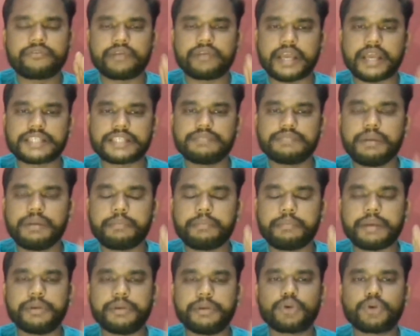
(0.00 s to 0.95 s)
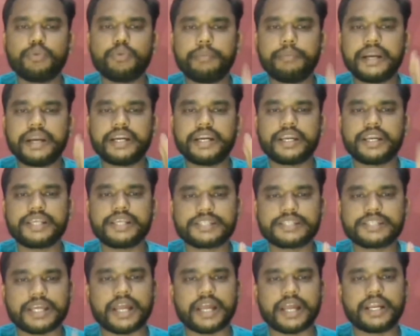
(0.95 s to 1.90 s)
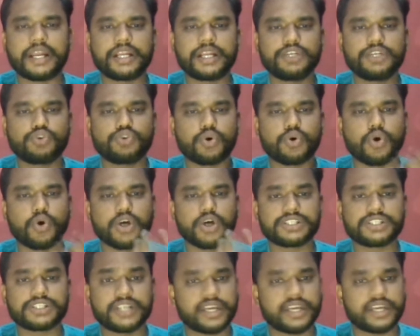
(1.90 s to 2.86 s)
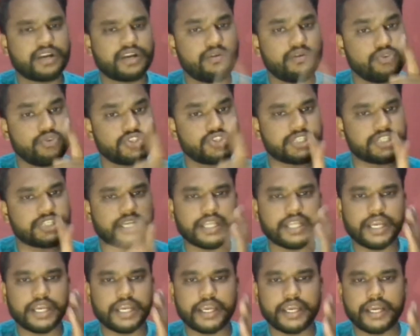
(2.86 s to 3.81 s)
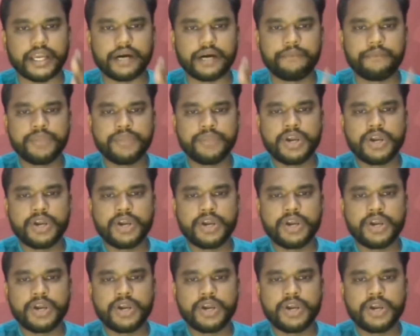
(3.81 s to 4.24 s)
फ्लेक्सिबल पेमेंट को मेंटेनेंस कराने के लिए जो कॉस्ट लगेगा वो ज़्यादा लगेगा